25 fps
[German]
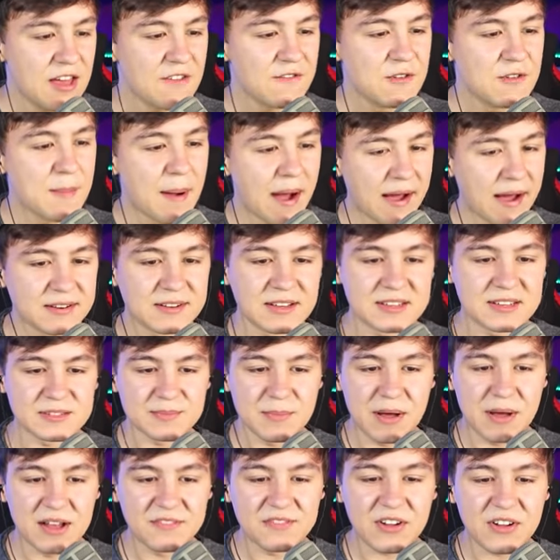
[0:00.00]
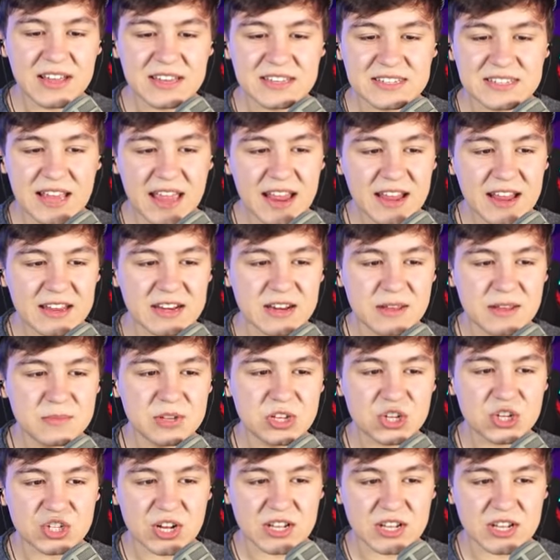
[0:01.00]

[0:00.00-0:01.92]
Wir machen das mal. Weil ich denke nämlich,